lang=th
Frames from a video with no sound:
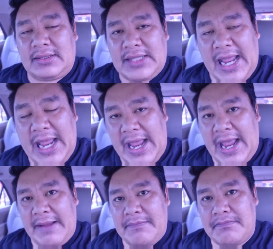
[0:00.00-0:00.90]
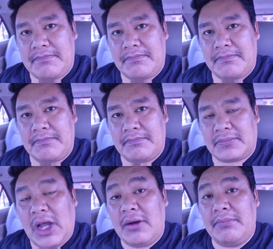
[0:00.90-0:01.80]
แต่
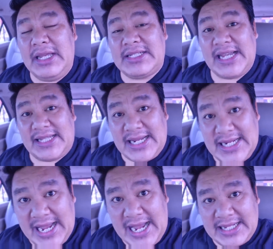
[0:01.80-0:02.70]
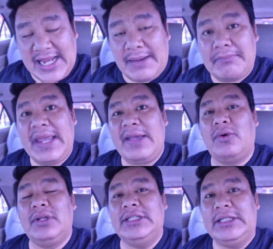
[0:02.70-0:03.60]
ต้องมีเจตนาทำให้ค
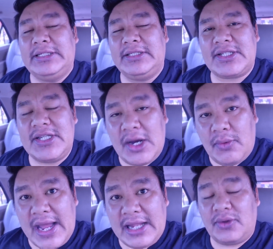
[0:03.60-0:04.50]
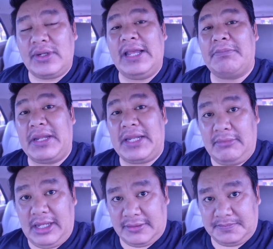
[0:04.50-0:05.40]
นอื่น เชื่อว่าตนเองเป็นนัก
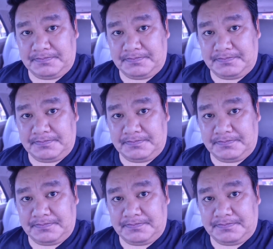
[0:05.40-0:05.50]
เรียน